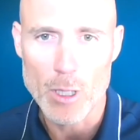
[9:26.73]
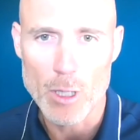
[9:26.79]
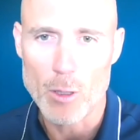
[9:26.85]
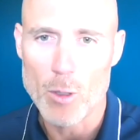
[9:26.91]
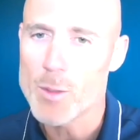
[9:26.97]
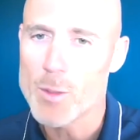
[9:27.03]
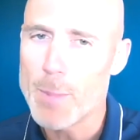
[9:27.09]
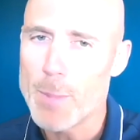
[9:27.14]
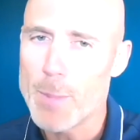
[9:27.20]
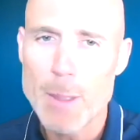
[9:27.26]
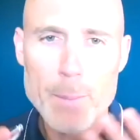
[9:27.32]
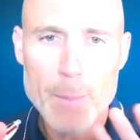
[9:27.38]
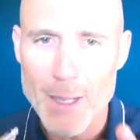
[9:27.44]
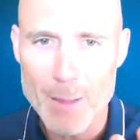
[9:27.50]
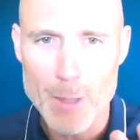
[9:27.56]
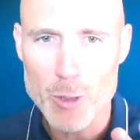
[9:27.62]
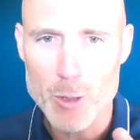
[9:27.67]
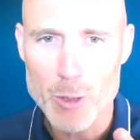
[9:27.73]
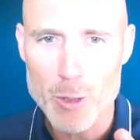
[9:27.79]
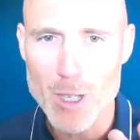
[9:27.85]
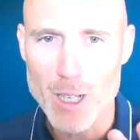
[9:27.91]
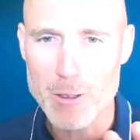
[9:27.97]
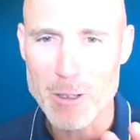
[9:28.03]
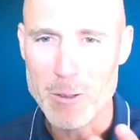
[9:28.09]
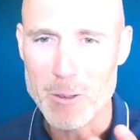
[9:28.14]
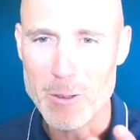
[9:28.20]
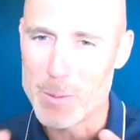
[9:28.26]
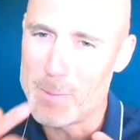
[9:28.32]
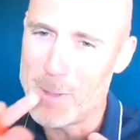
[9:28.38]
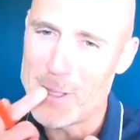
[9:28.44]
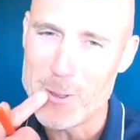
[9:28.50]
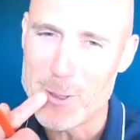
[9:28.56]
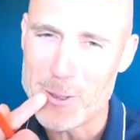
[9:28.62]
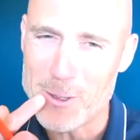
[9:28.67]
on se pète pas la mâchoire, quoi. On se
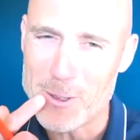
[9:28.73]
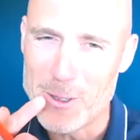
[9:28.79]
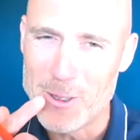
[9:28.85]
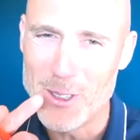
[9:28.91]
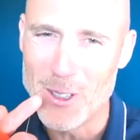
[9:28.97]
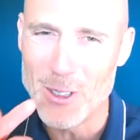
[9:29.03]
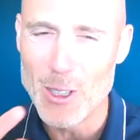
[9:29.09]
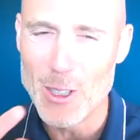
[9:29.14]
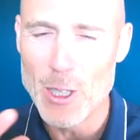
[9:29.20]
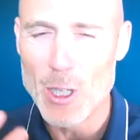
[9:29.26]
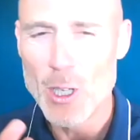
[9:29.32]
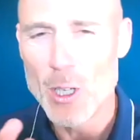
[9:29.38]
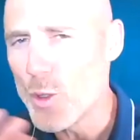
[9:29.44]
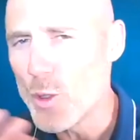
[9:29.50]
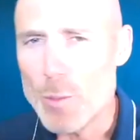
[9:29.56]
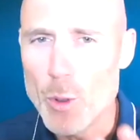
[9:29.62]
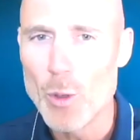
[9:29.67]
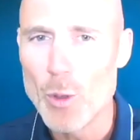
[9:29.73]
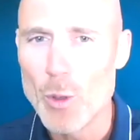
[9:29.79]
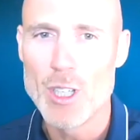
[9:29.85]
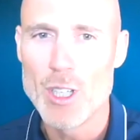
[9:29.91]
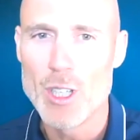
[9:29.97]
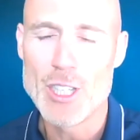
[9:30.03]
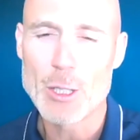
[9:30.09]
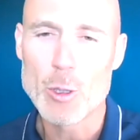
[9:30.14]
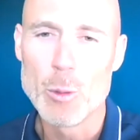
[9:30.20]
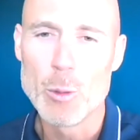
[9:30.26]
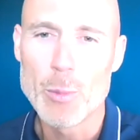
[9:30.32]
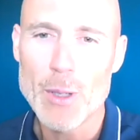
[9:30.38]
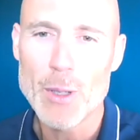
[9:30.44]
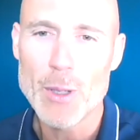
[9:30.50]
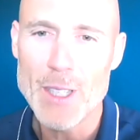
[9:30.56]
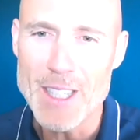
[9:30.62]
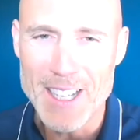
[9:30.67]
pète juste une dent. On dit bon, j'ai
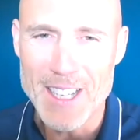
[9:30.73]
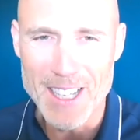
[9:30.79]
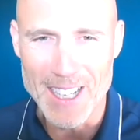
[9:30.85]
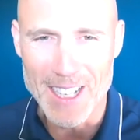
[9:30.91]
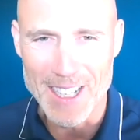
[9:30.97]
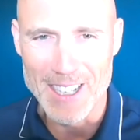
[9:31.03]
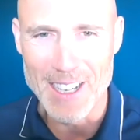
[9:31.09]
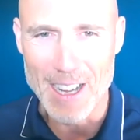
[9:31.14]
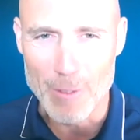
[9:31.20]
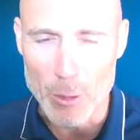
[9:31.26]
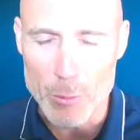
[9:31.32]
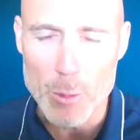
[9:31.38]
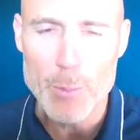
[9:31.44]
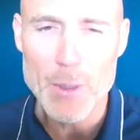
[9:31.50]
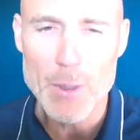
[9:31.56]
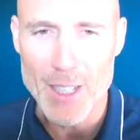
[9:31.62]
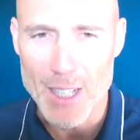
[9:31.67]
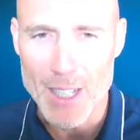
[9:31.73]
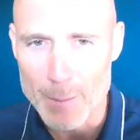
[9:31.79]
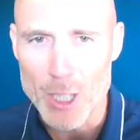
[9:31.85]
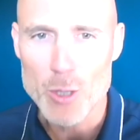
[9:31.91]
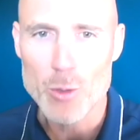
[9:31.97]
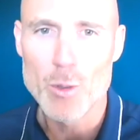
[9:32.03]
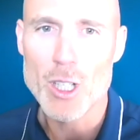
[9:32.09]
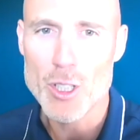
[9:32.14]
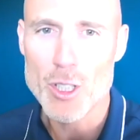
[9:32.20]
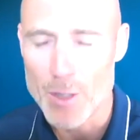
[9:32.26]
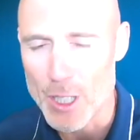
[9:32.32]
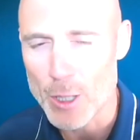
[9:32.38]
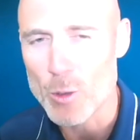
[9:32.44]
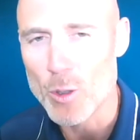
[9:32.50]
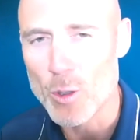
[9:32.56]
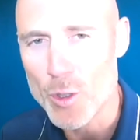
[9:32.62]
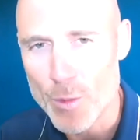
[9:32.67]
compris. Euh, avant de me péter la mâchoire, je
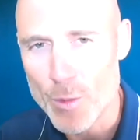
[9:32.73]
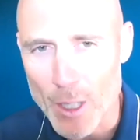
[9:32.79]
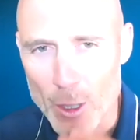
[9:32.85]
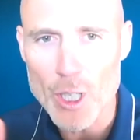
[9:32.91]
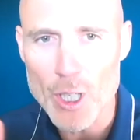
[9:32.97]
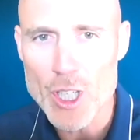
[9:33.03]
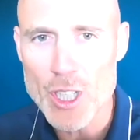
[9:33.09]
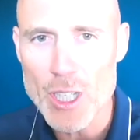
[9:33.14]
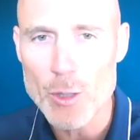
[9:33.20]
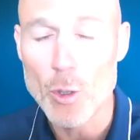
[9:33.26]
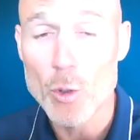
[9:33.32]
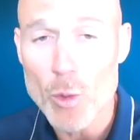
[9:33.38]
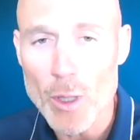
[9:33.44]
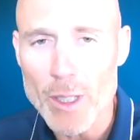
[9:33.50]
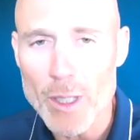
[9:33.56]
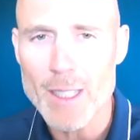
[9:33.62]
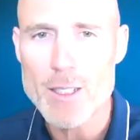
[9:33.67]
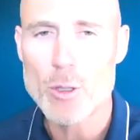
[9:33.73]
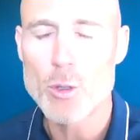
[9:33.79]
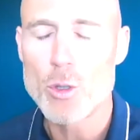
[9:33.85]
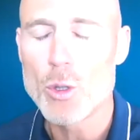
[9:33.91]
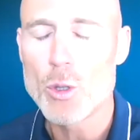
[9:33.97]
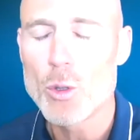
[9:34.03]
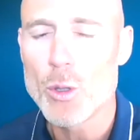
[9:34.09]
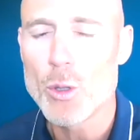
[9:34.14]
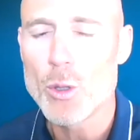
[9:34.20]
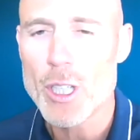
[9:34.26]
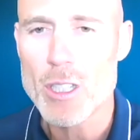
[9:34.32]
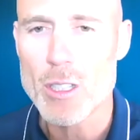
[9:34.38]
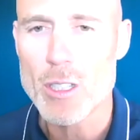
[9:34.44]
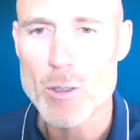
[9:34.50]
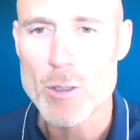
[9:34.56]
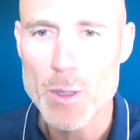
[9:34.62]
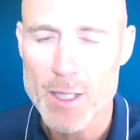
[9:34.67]
vais, je vais corriger. Donc toi, qu'est-ce que tu
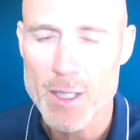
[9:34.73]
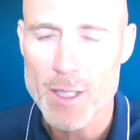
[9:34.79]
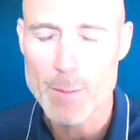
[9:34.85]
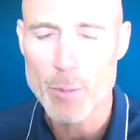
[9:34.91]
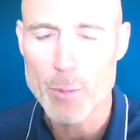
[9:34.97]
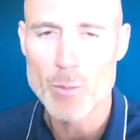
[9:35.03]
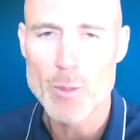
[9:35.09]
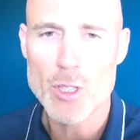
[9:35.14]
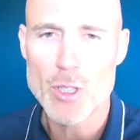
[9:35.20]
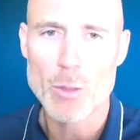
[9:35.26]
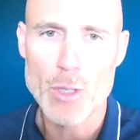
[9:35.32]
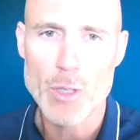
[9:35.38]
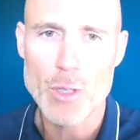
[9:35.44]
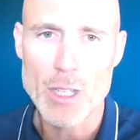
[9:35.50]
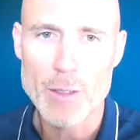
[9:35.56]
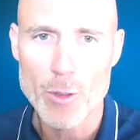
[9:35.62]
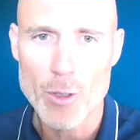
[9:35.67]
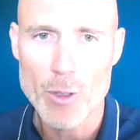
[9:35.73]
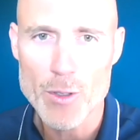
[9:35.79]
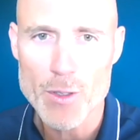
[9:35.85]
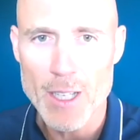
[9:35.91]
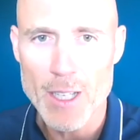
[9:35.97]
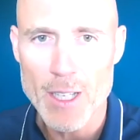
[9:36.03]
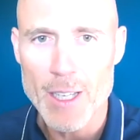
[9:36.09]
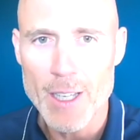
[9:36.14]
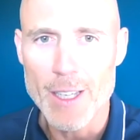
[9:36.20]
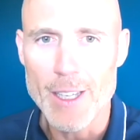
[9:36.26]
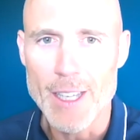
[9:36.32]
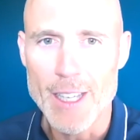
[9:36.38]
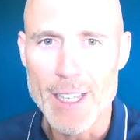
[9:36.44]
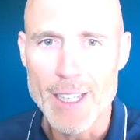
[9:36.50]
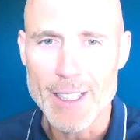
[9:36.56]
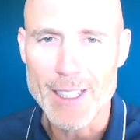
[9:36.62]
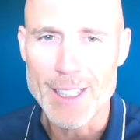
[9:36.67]
corriges suite à ces premiers championnats de France
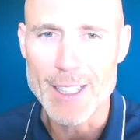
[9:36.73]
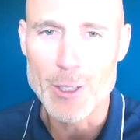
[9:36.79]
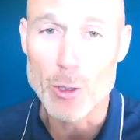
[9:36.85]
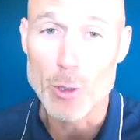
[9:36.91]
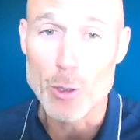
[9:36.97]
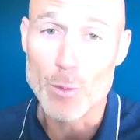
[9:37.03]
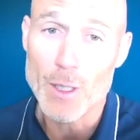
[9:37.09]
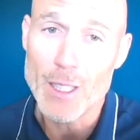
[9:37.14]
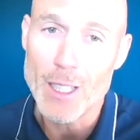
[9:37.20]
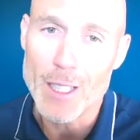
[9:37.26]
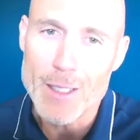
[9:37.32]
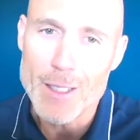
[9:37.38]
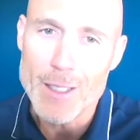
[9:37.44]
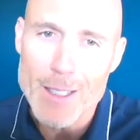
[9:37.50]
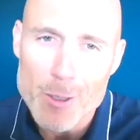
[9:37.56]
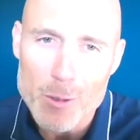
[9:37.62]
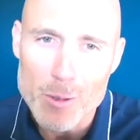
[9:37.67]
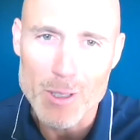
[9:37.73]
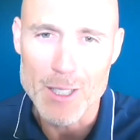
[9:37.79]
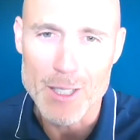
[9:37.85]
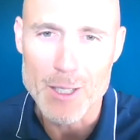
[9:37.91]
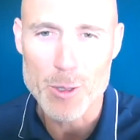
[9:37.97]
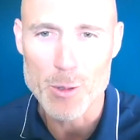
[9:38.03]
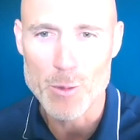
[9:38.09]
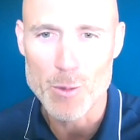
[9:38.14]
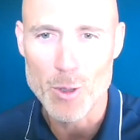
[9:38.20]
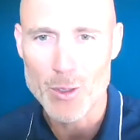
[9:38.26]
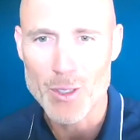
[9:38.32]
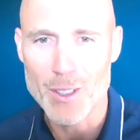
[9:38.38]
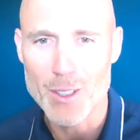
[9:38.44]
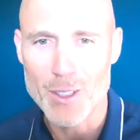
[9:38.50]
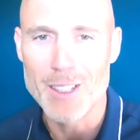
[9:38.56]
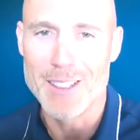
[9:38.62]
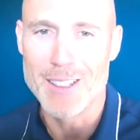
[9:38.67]
et qui te fait gagner l'année
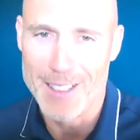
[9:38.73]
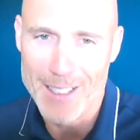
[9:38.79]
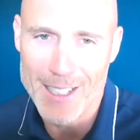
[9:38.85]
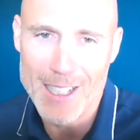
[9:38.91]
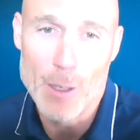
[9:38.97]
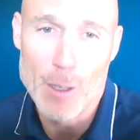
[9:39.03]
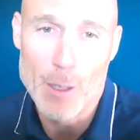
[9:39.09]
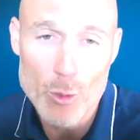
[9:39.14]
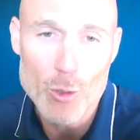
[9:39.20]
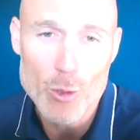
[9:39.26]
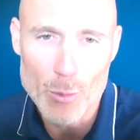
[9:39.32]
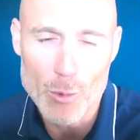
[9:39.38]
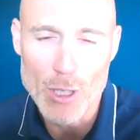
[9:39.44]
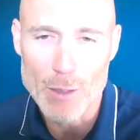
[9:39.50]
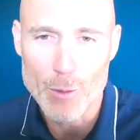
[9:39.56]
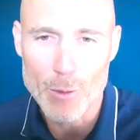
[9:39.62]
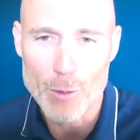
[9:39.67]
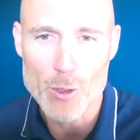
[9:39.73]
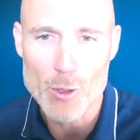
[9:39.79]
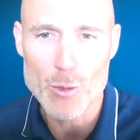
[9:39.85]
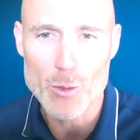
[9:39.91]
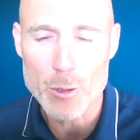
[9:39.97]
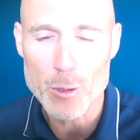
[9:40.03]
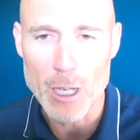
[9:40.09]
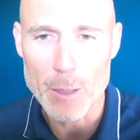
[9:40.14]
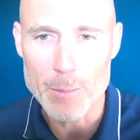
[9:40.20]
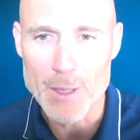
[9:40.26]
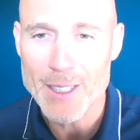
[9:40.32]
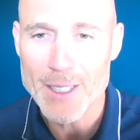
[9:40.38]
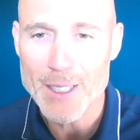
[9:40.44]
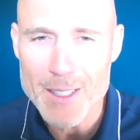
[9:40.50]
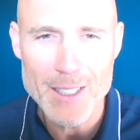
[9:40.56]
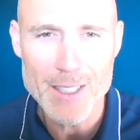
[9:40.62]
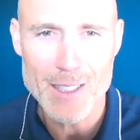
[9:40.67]
suivante les fameux championnats de France de lecture rapide
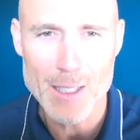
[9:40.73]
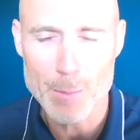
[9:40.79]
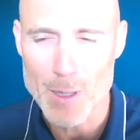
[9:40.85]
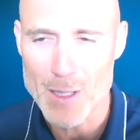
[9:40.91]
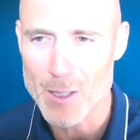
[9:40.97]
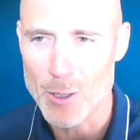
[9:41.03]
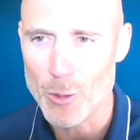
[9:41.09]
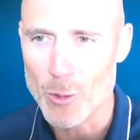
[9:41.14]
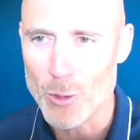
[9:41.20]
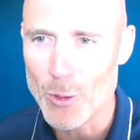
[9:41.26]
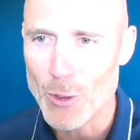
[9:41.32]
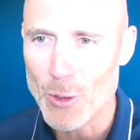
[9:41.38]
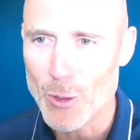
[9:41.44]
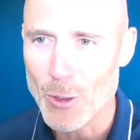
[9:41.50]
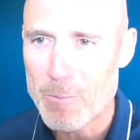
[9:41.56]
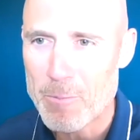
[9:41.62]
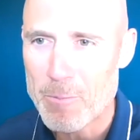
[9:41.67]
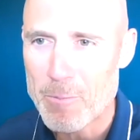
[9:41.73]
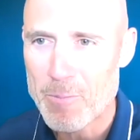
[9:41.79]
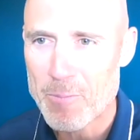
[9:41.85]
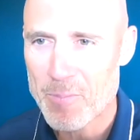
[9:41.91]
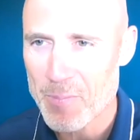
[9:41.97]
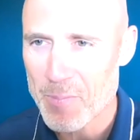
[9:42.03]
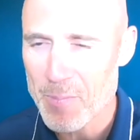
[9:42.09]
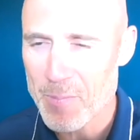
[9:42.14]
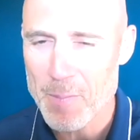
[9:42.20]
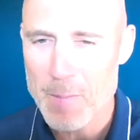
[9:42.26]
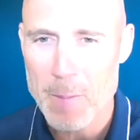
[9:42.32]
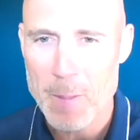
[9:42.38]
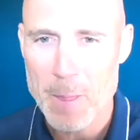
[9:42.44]
Qu'est-ce qui s'est passé entre temps Eh ben,